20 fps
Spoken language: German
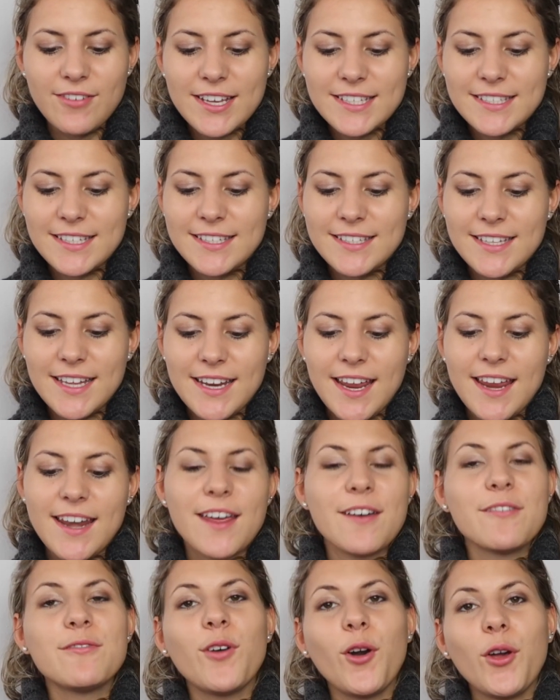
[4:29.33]
Was ist da dein
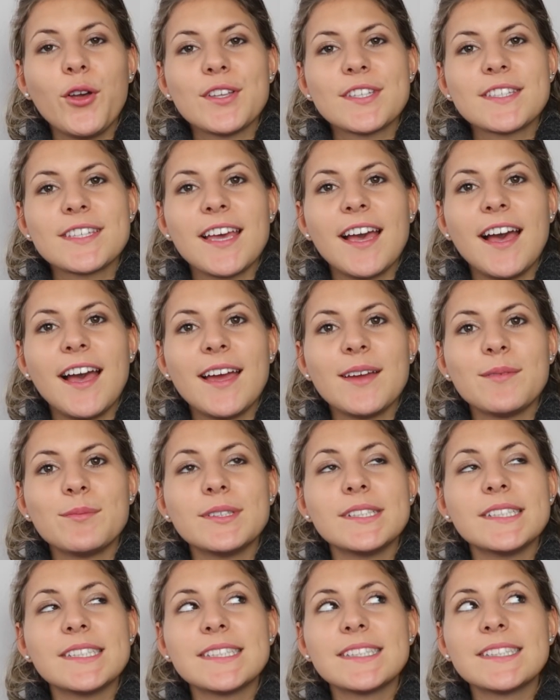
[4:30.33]

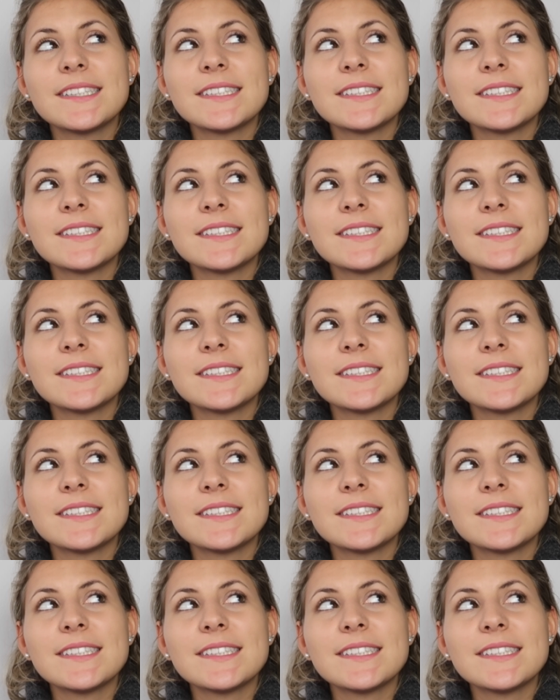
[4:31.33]
Erfolgsgeheimnis?